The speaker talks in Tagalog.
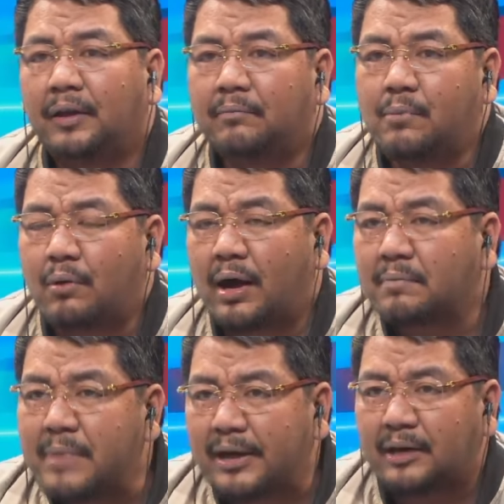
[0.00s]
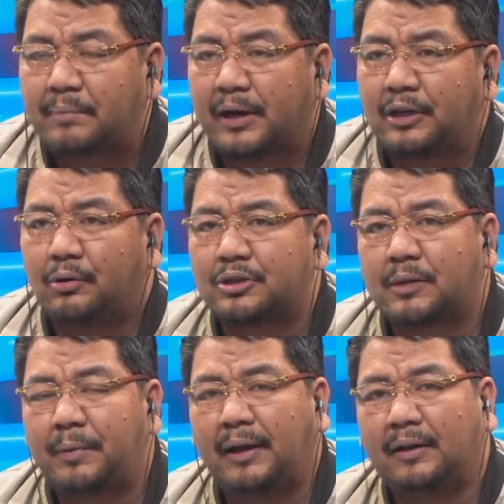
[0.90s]
Mukhang mainit pa rin yung
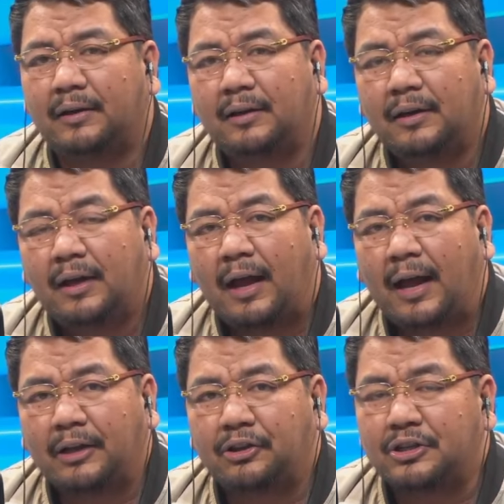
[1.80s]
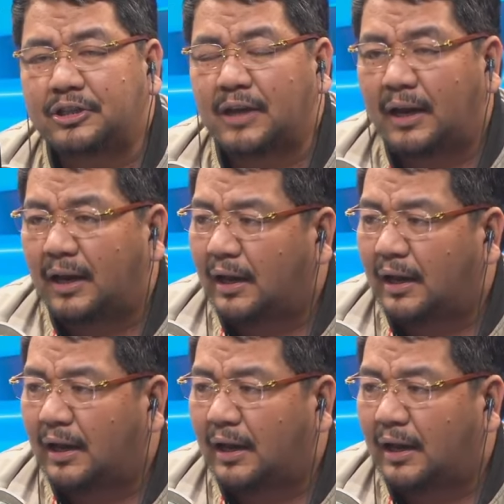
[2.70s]
usapin ah, dun sa